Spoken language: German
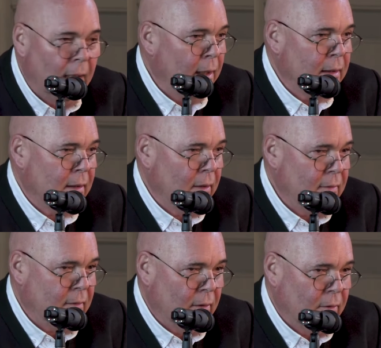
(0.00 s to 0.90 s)
an
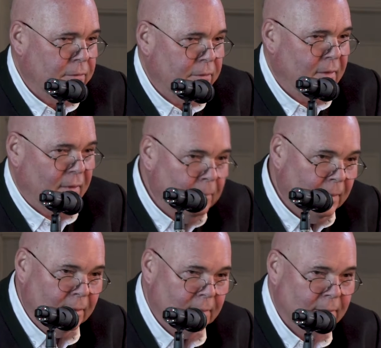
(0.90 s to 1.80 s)
Christoph
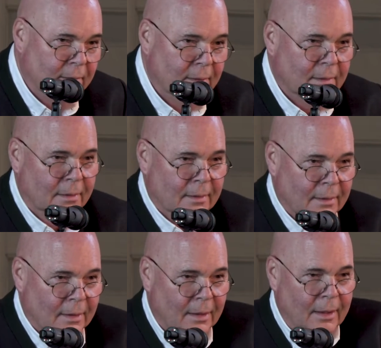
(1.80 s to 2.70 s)
Zimmer.
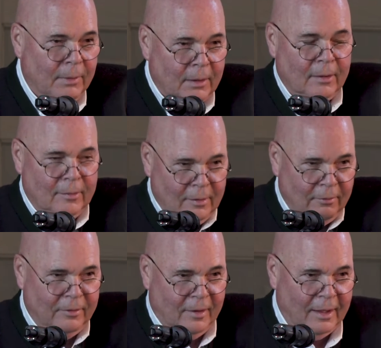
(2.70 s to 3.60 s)
Lieber
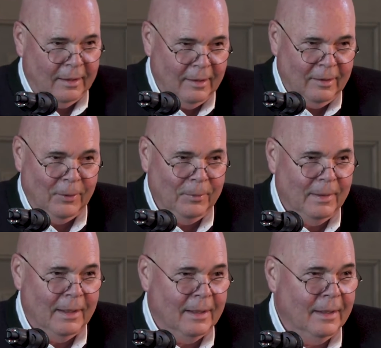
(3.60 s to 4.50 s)
Christoph, zeig dich doch
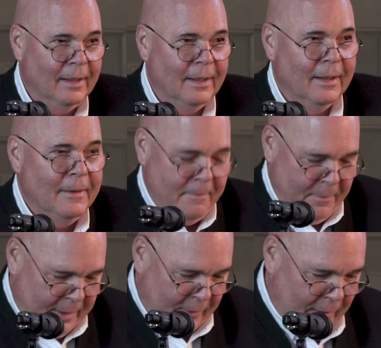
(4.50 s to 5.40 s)
mal.
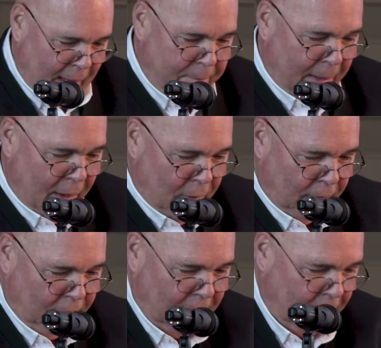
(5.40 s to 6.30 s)
Und einen
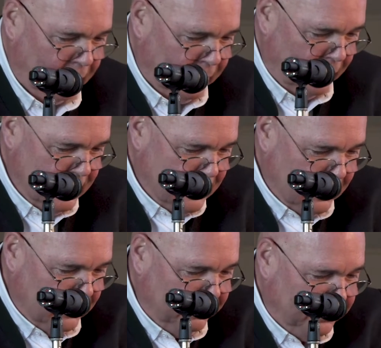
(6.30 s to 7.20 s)
Applaus für den
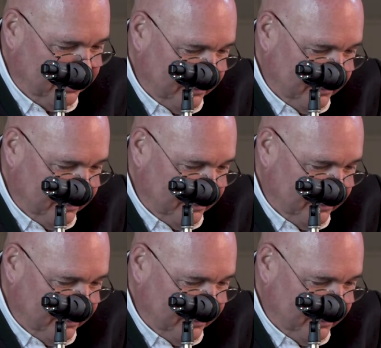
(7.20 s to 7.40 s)
Christoph.